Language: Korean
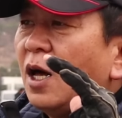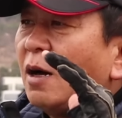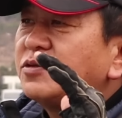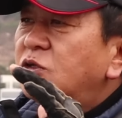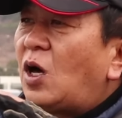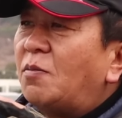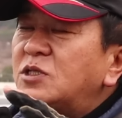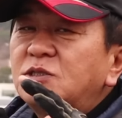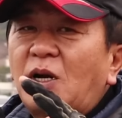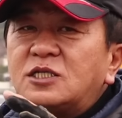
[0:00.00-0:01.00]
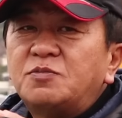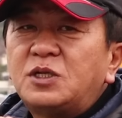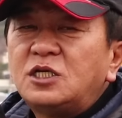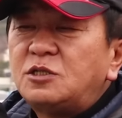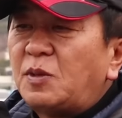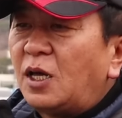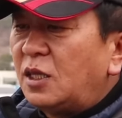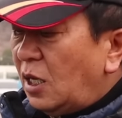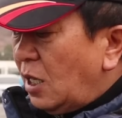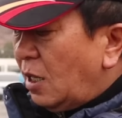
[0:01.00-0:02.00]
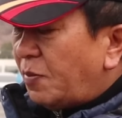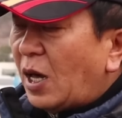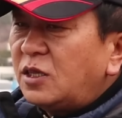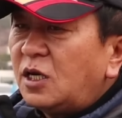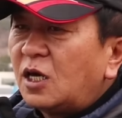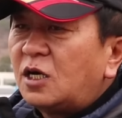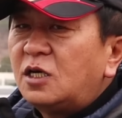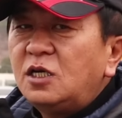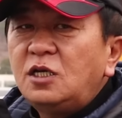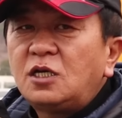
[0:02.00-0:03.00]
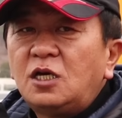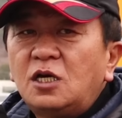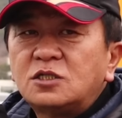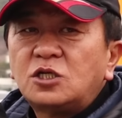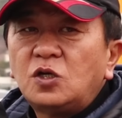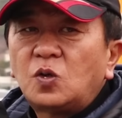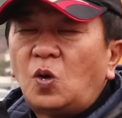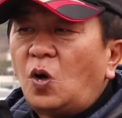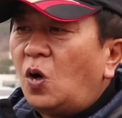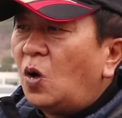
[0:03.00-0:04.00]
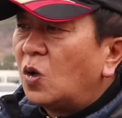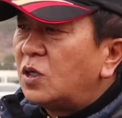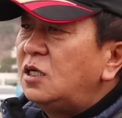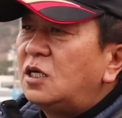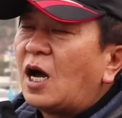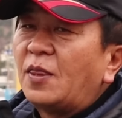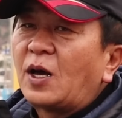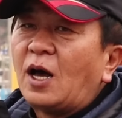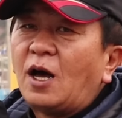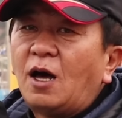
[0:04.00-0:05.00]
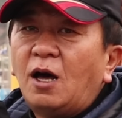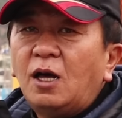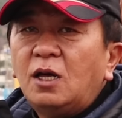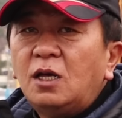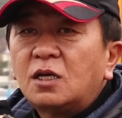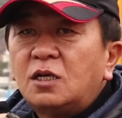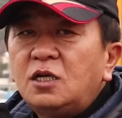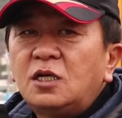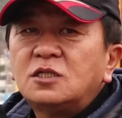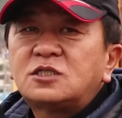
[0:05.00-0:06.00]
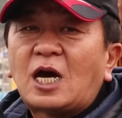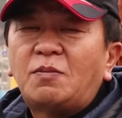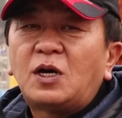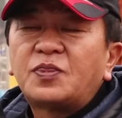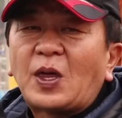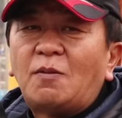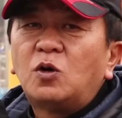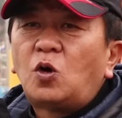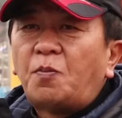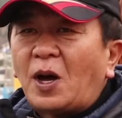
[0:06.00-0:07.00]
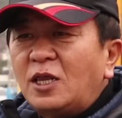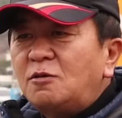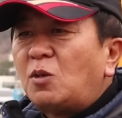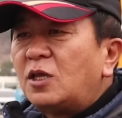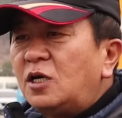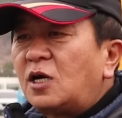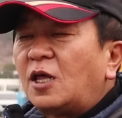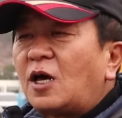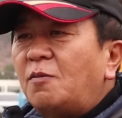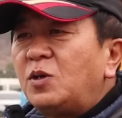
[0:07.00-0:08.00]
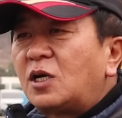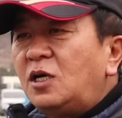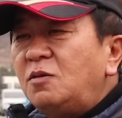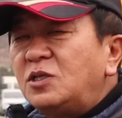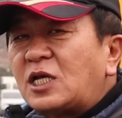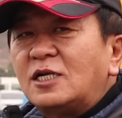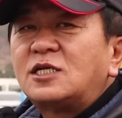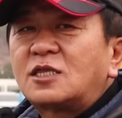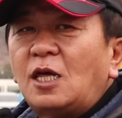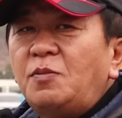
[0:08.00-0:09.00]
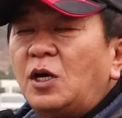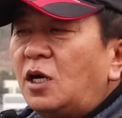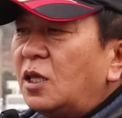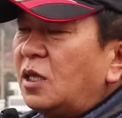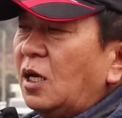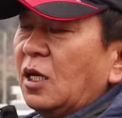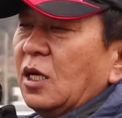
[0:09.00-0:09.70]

앞서도 한 번씩 말씀드리지만 바늘에 크릴이 끼어져 있고 흘러가다가 크릴은 잡아가 따먹고 바늘만 흘러가다가 미끌림이 살짝 되면